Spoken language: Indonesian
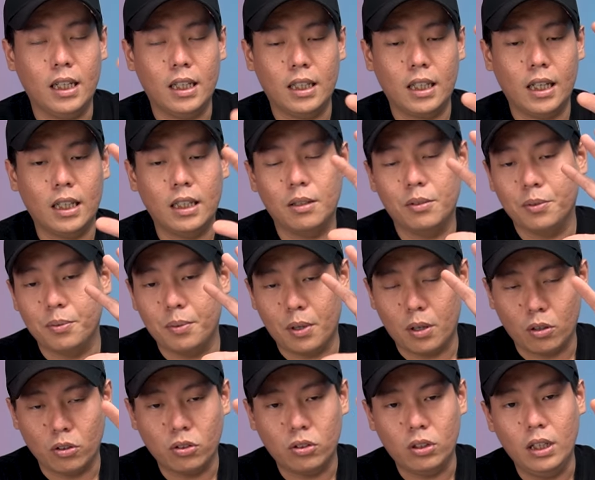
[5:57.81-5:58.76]
Jadi ketika
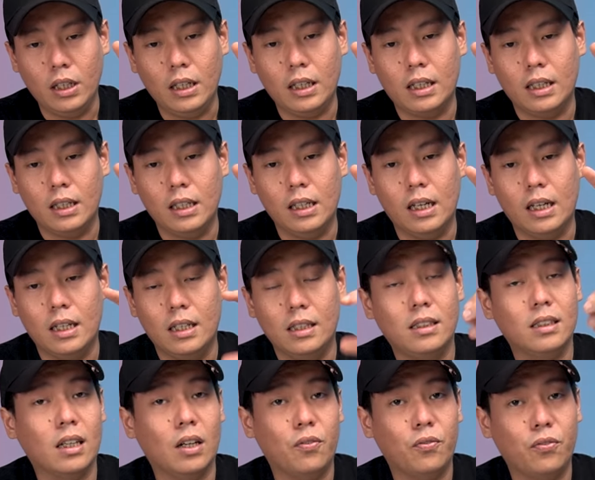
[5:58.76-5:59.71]
teman-teman roasting nanti ada
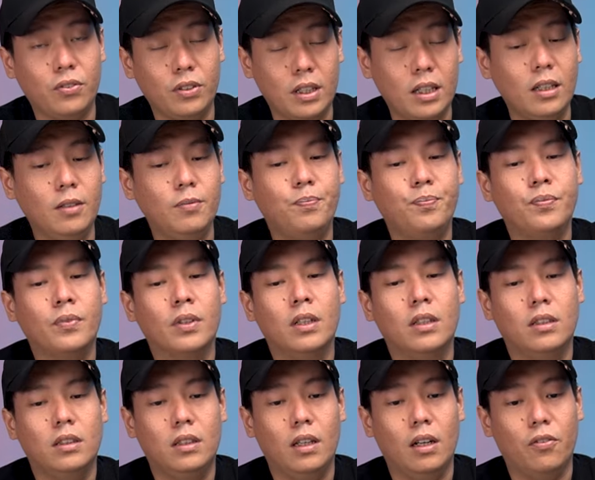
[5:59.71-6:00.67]
chaffnya
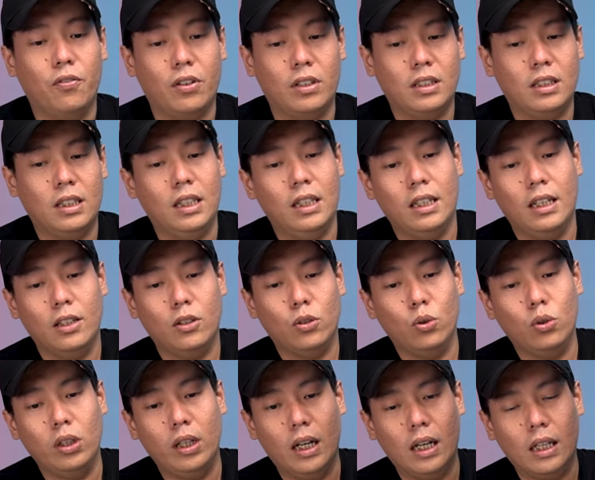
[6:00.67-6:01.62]
silver skinnya
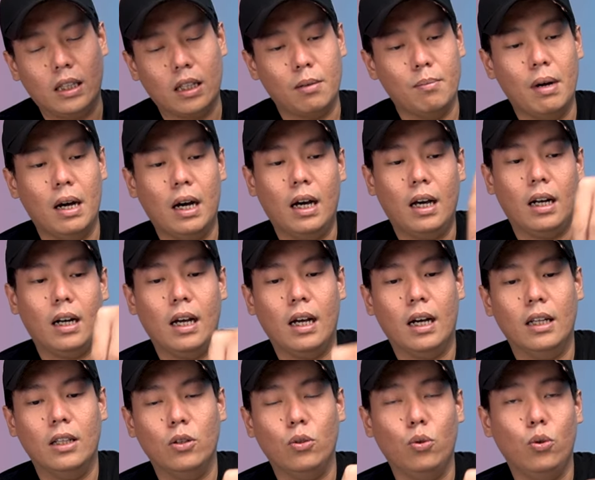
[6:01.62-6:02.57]
itu yang terbakar
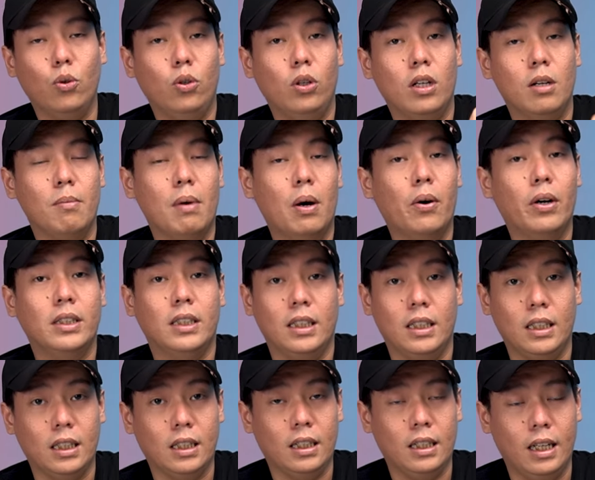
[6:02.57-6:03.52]
akan turun ke bawah
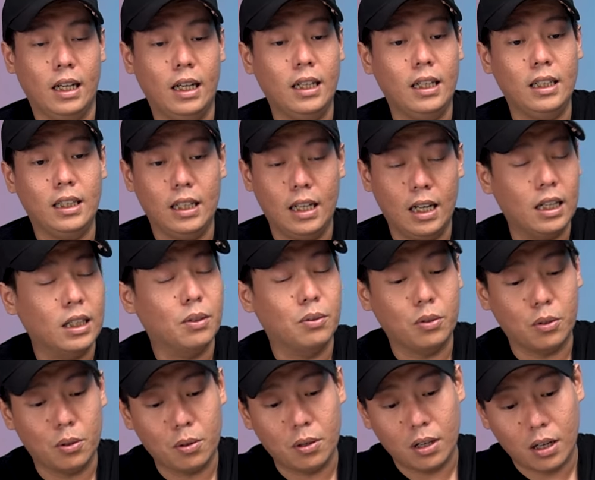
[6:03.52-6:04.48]
sini ya ini tinggal
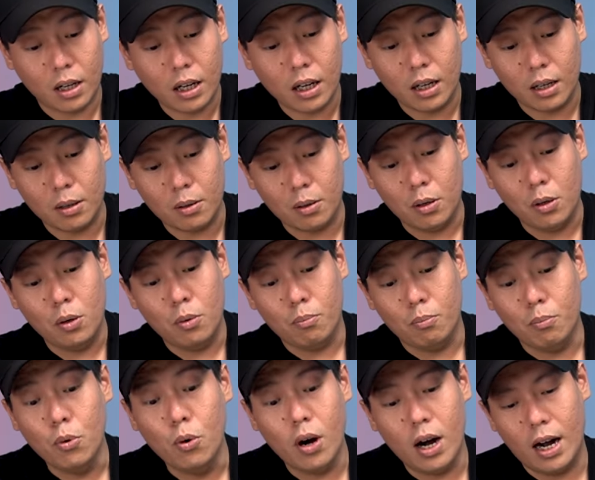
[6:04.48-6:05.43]
teman-teman uh,
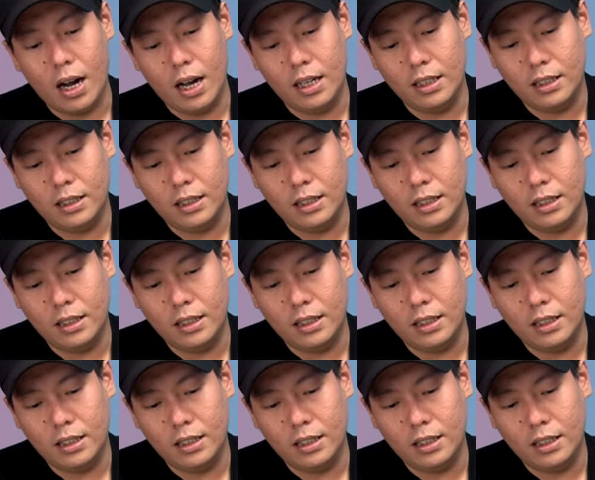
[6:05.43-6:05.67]
buang